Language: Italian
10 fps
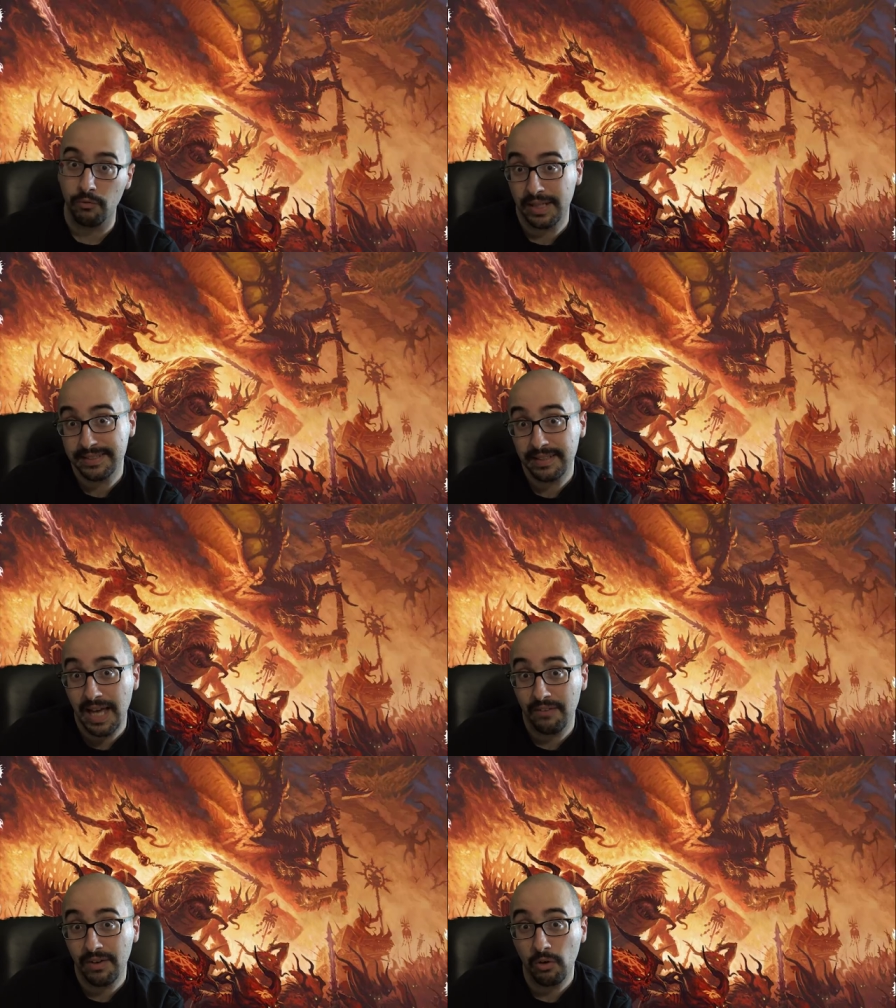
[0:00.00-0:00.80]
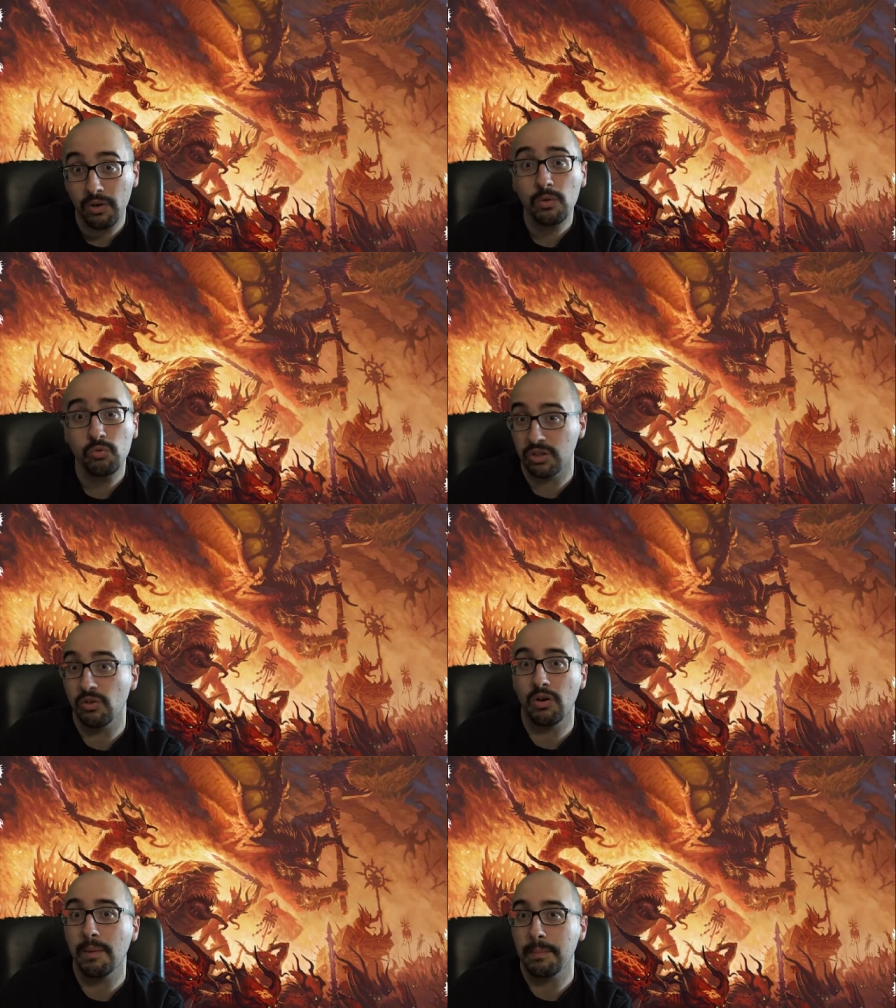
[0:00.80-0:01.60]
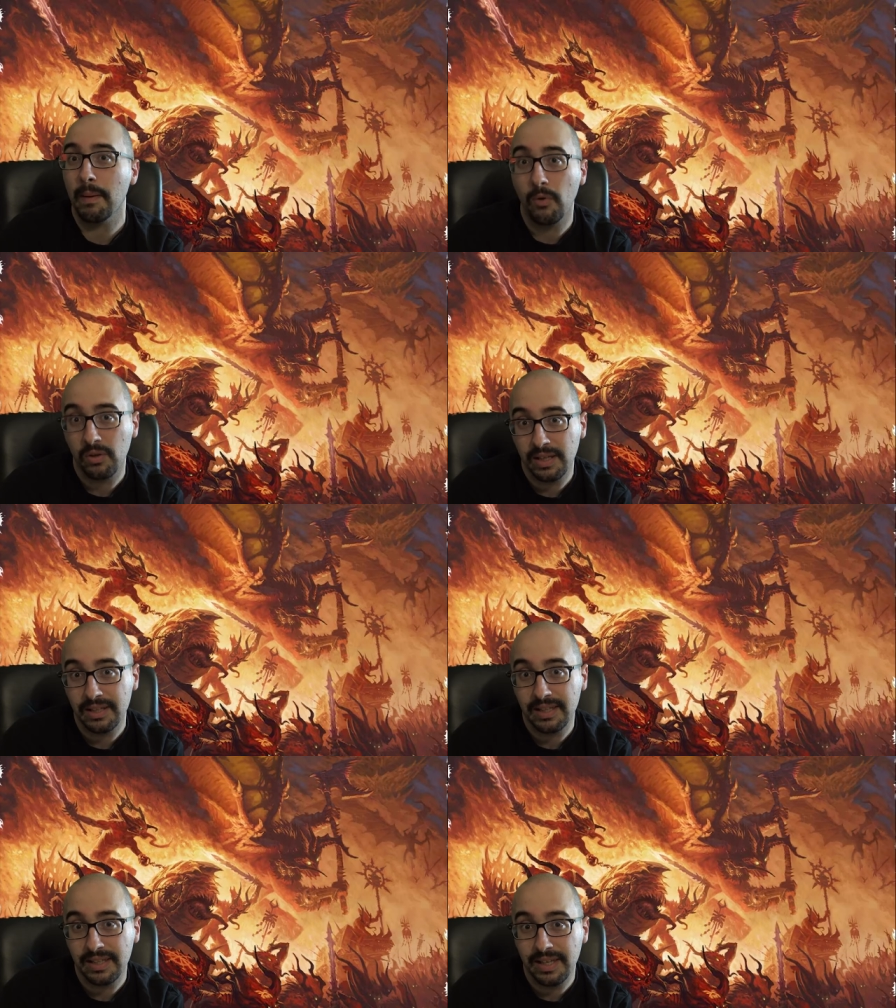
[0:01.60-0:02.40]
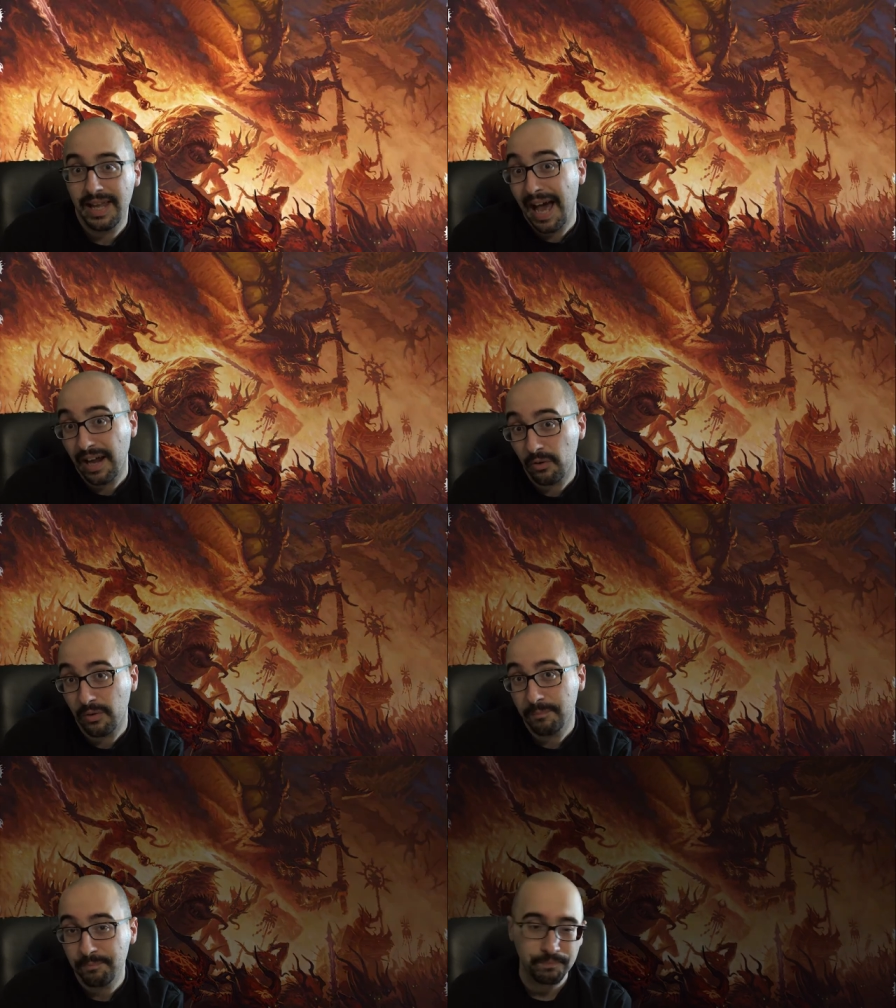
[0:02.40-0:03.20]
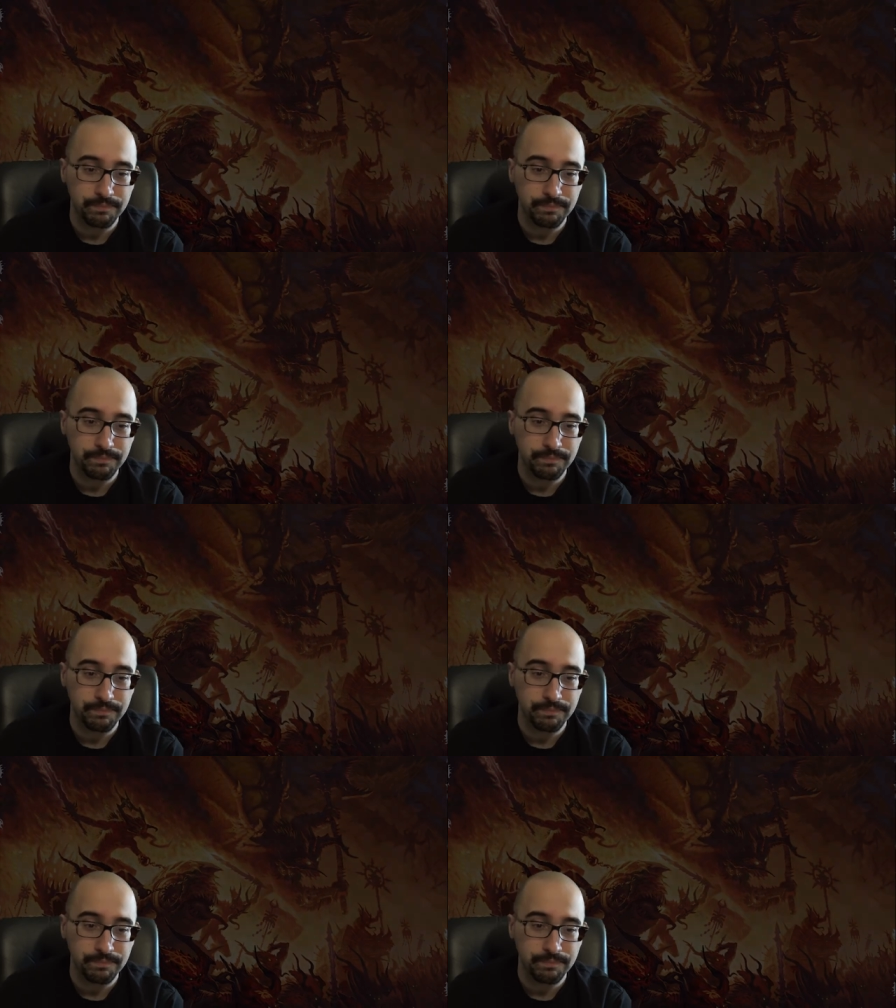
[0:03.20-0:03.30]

la foresta di Averlon e uccidono la prima moglie di Enarion,